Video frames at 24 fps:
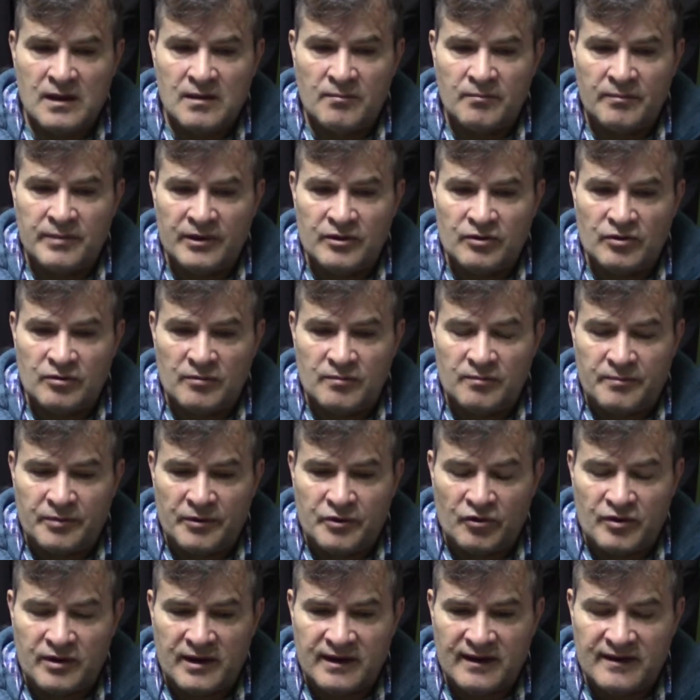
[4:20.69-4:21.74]
pero,
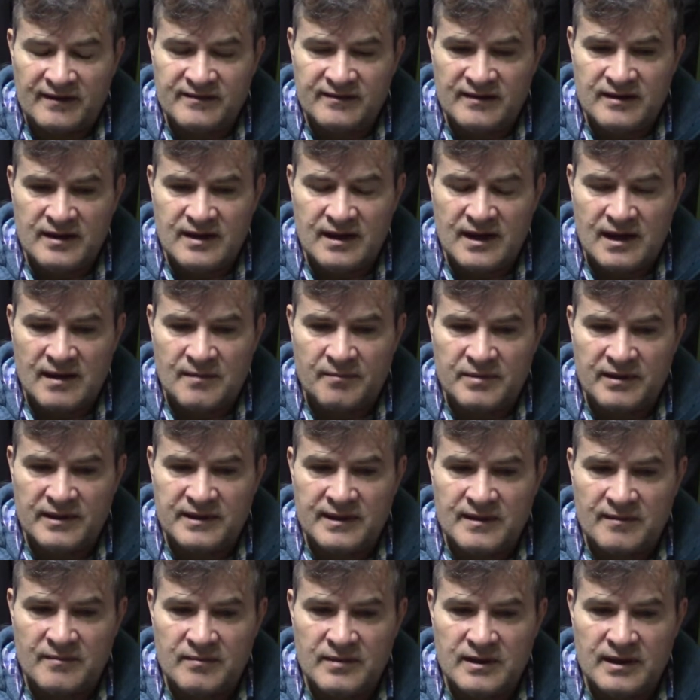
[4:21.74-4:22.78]
quería hacer hincapié
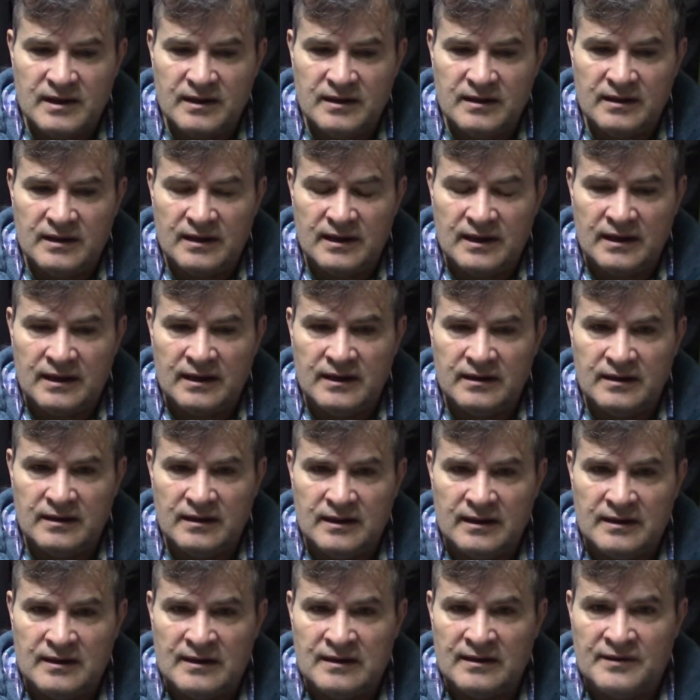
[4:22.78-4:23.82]
también
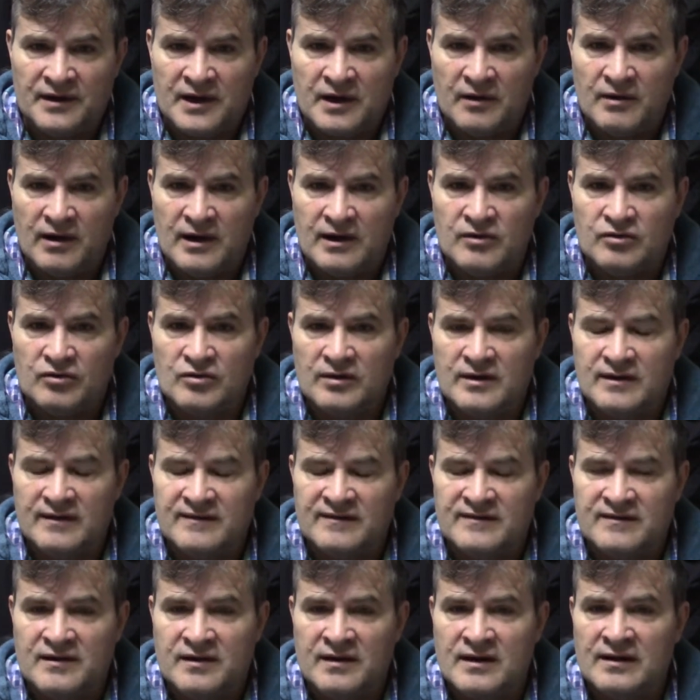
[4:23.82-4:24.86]
en, el trabajo que
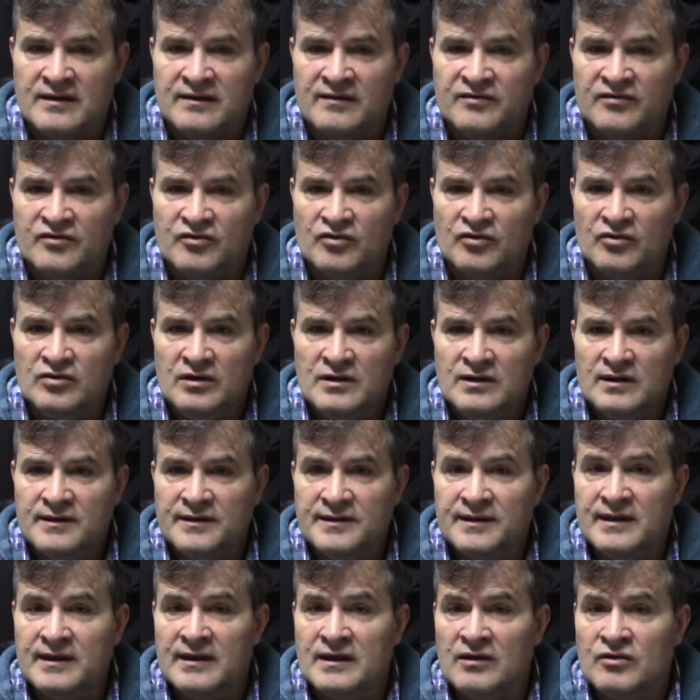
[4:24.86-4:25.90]
se realizó
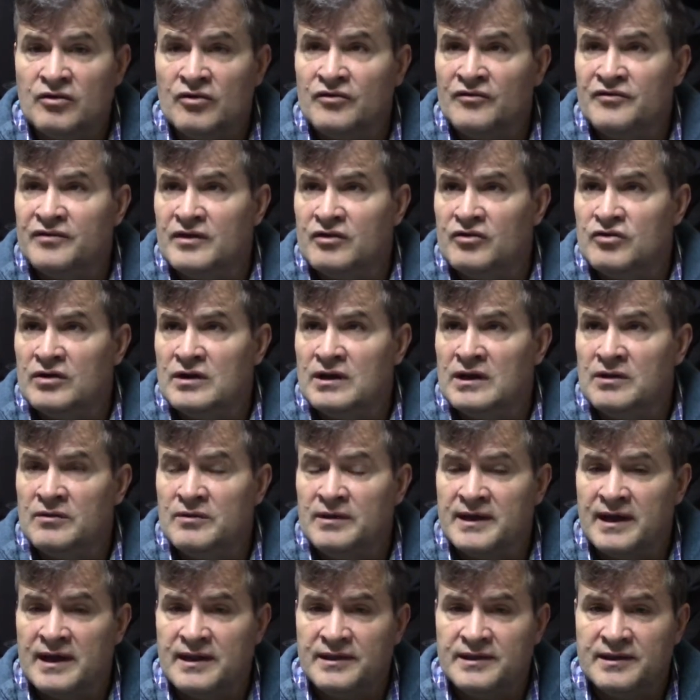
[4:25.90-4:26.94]
desde el Consejo
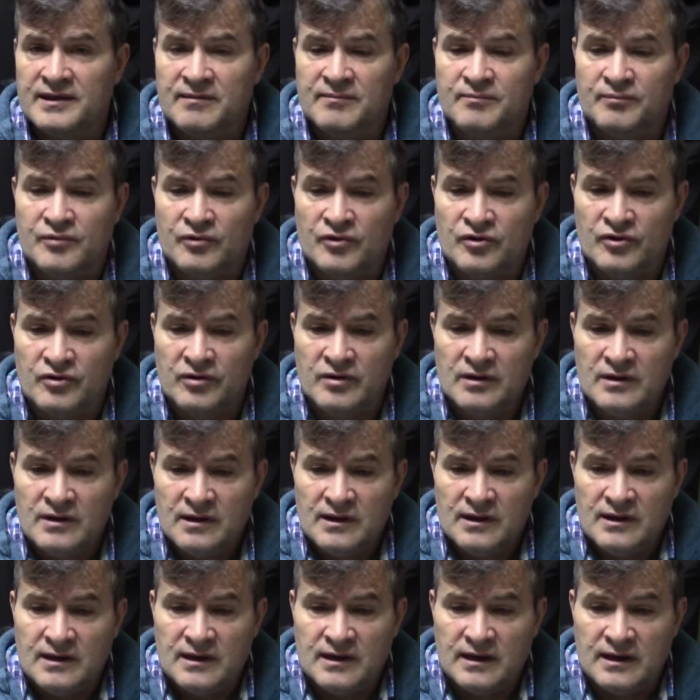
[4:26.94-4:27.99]
Deliberante por,
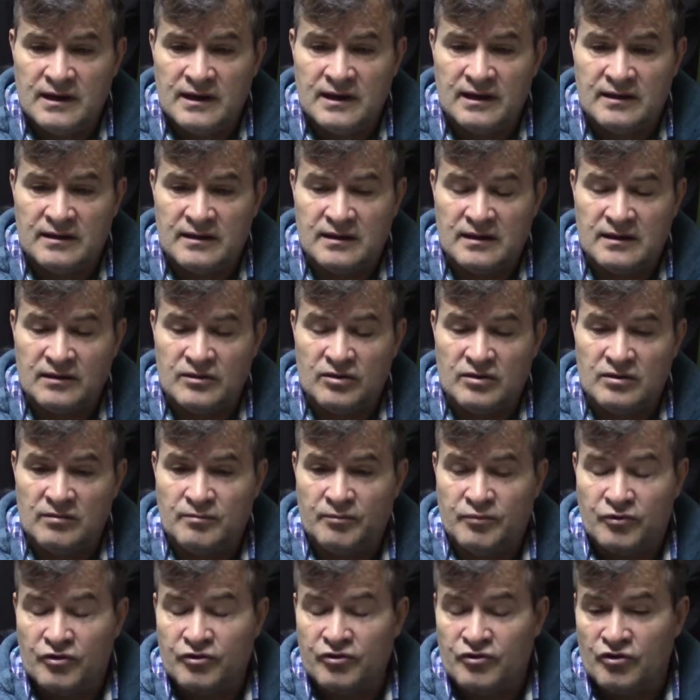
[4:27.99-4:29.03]
este,
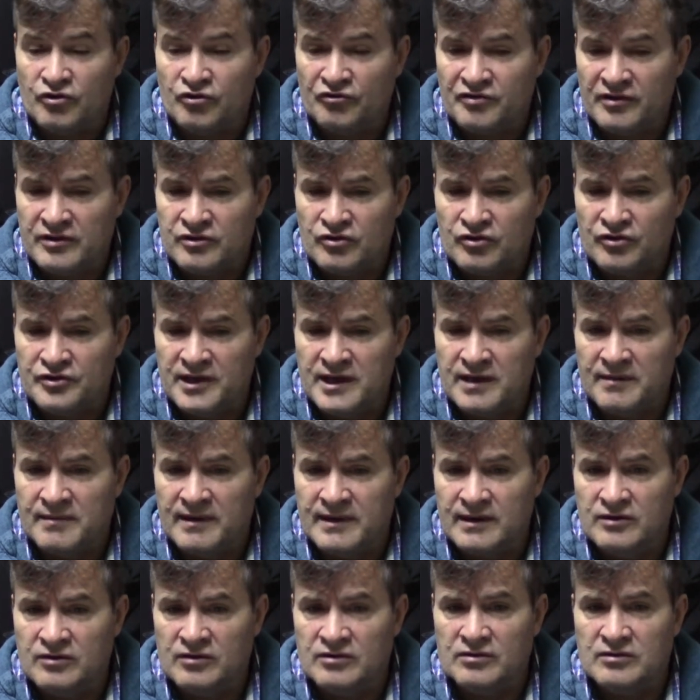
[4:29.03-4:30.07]
por todos estos
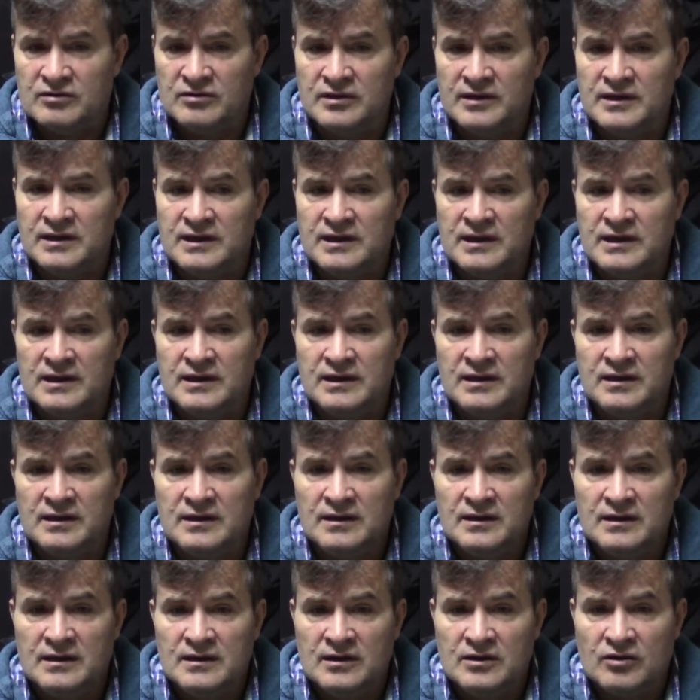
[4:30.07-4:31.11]
temas, ¿no? Eh,
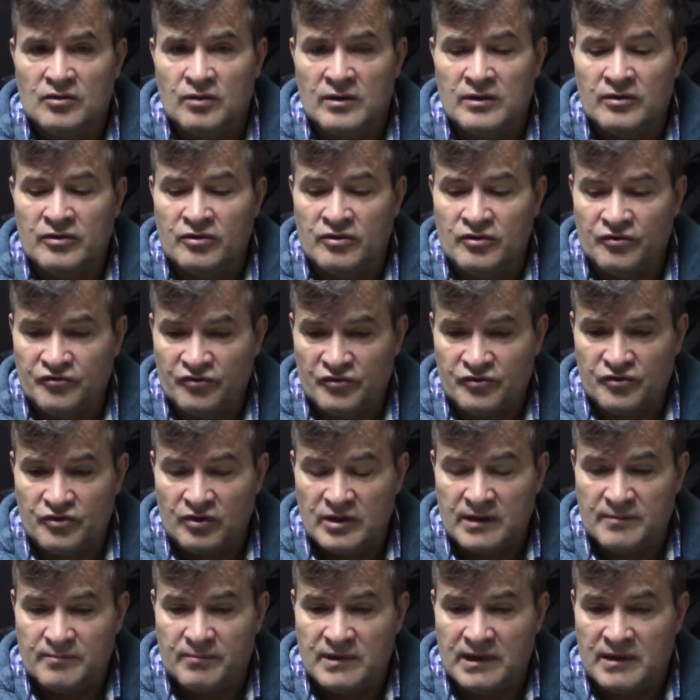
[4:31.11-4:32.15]
cuando nosotros
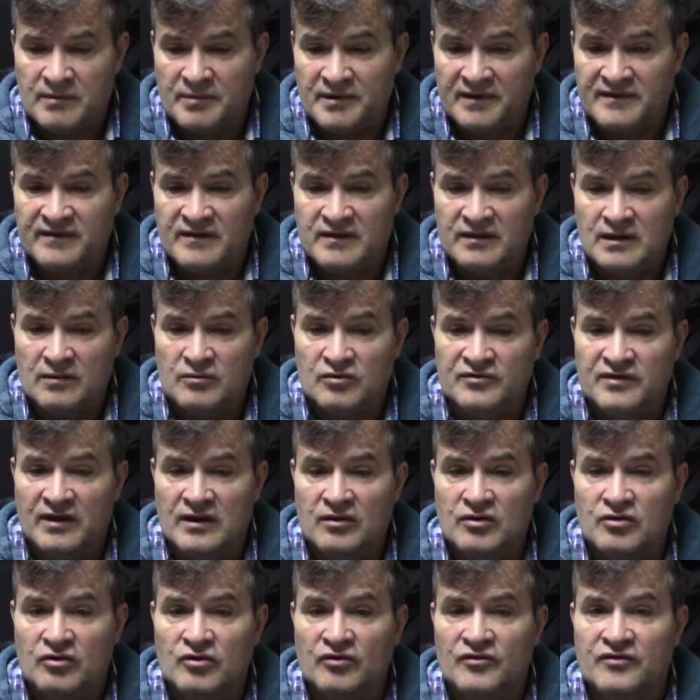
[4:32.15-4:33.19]
le, presentamos a
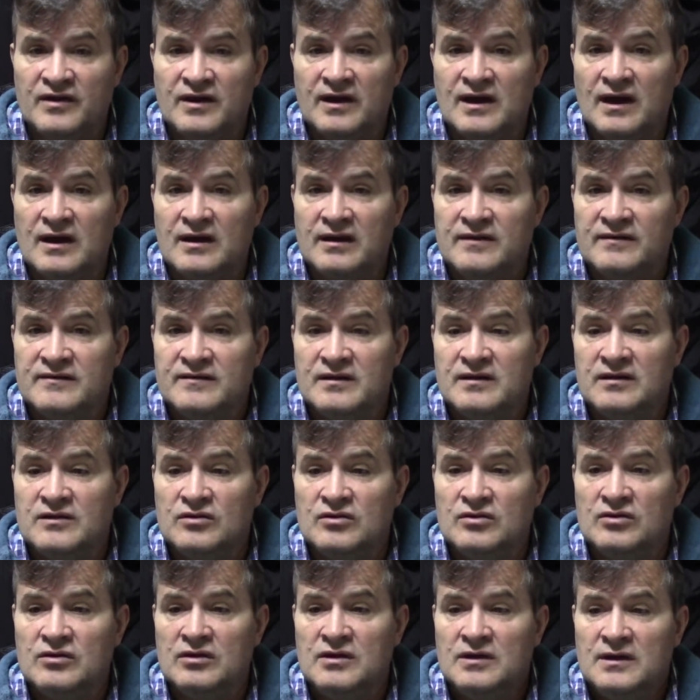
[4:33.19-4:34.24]
los concejales
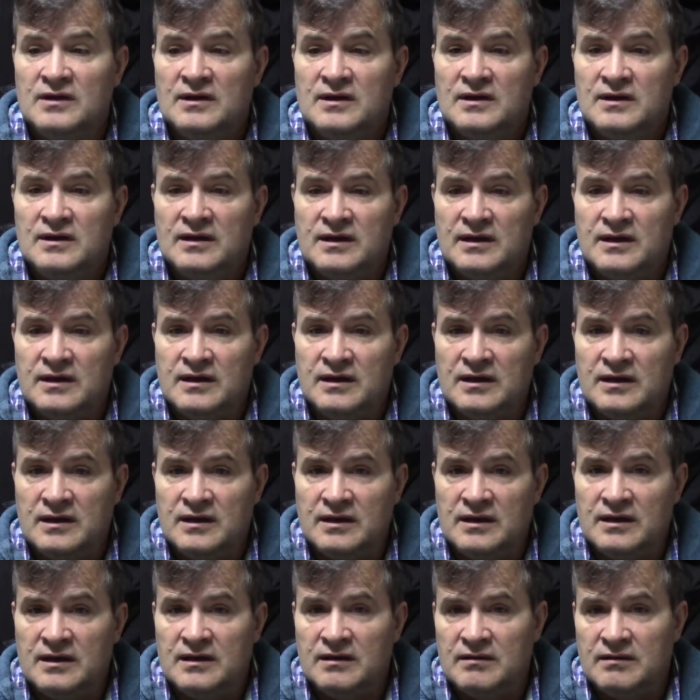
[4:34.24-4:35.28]
esto,
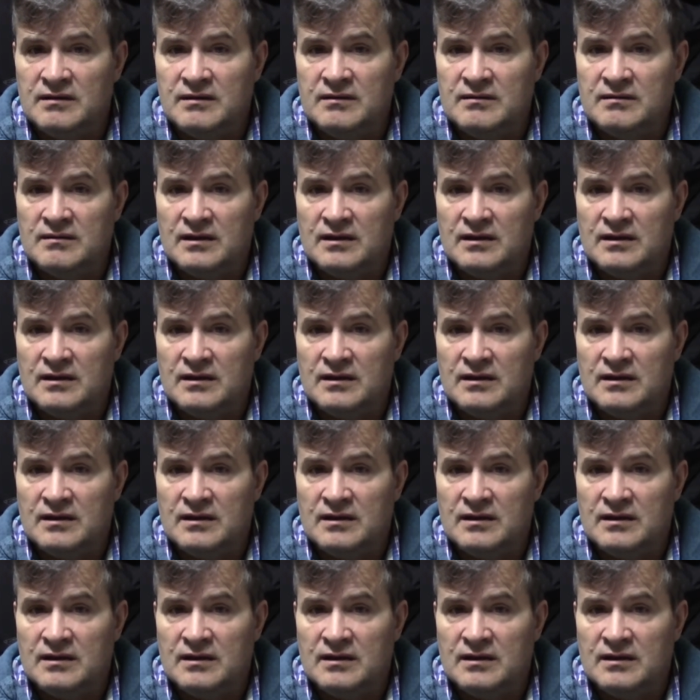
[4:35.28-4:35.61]
eh,